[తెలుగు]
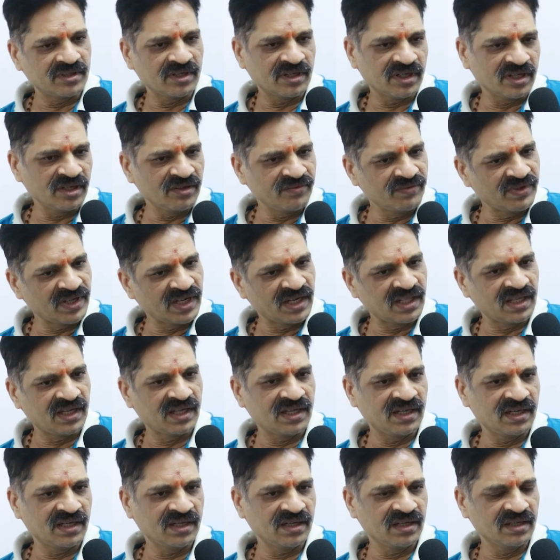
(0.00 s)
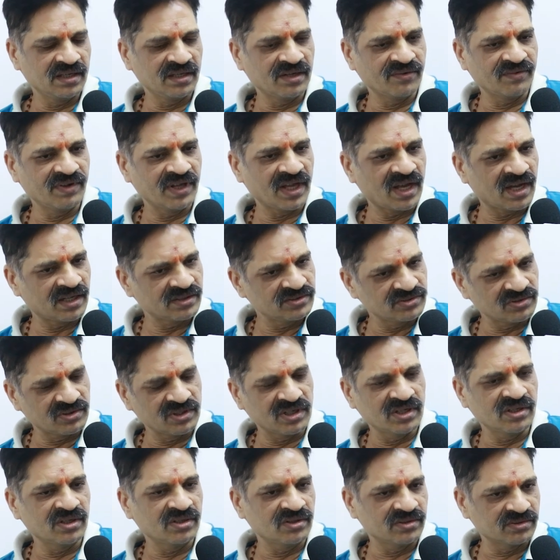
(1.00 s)
రెండు వేల ఇరవై ఆ
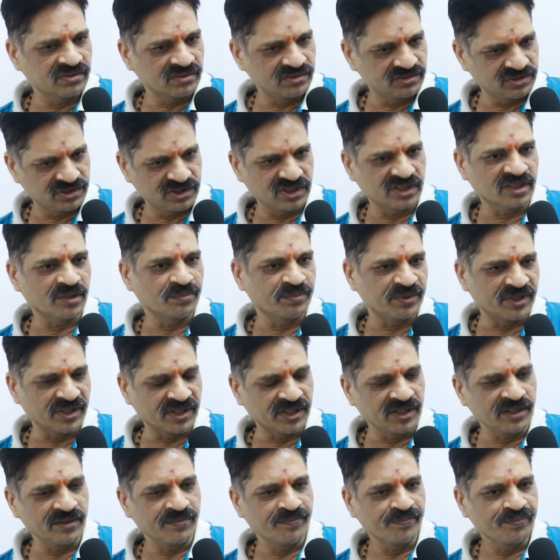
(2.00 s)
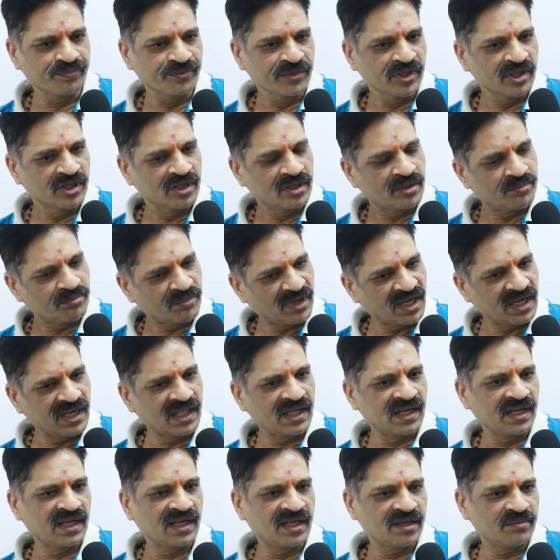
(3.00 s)
జోన్లో వచ్చేటప్పటికి
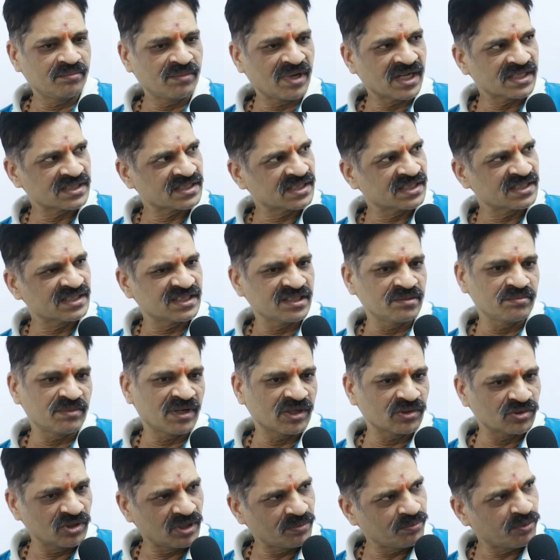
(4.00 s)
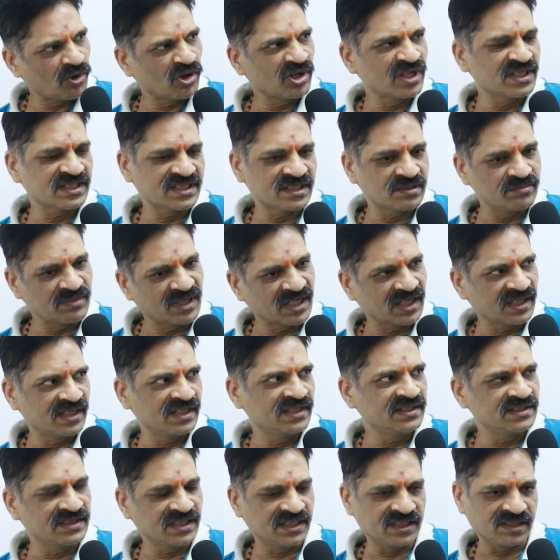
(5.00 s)
మళ్ళా మాస్టర్ సినిమా కూడా పొంగల్ సినిమాకి
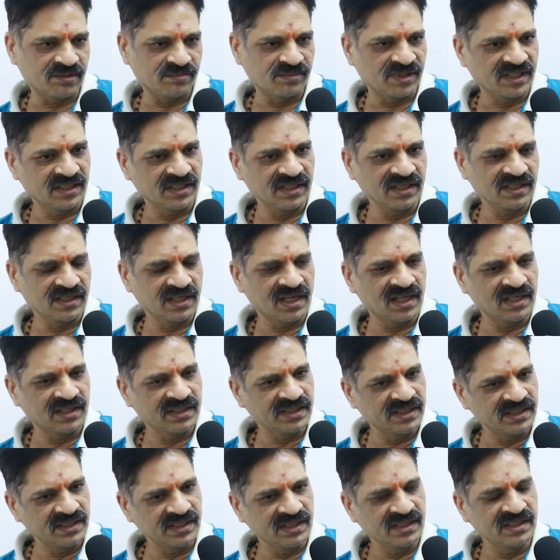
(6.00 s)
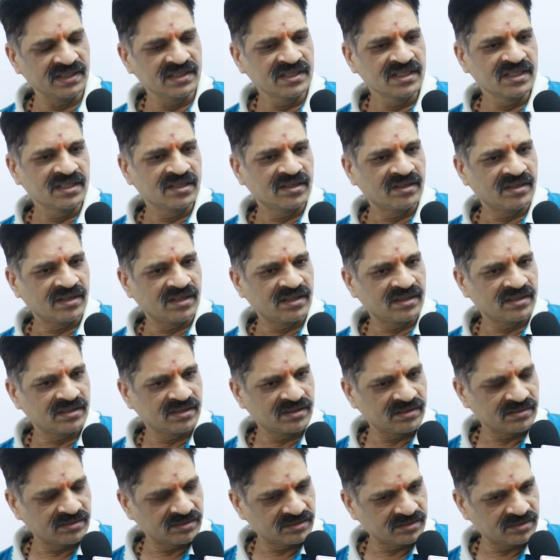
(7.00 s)
రిలీజ్ అయిందమ్మా అంటే ఆల్రెడీ
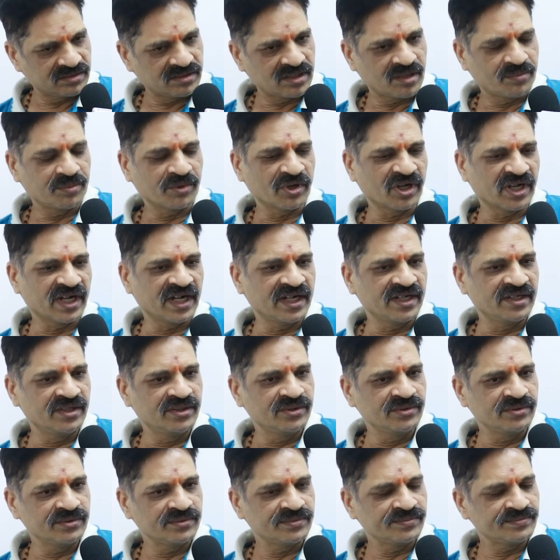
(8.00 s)
అప్పుడు రెడ్